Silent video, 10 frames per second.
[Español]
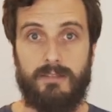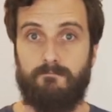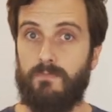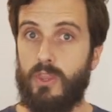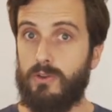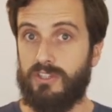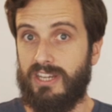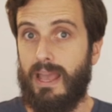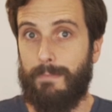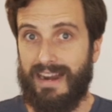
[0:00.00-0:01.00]
no
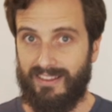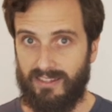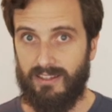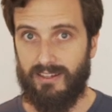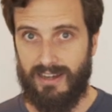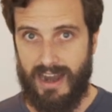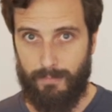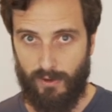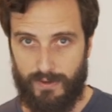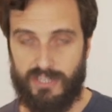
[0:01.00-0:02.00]
sea para ti la
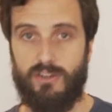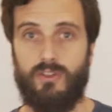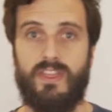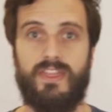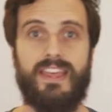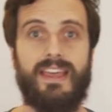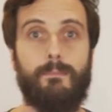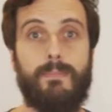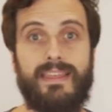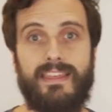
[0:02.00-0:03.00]
profesión de
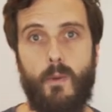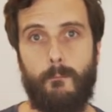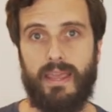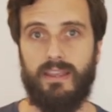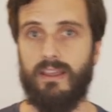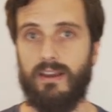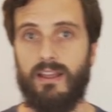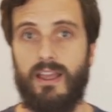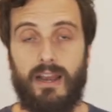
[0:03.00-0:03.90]
videomaker.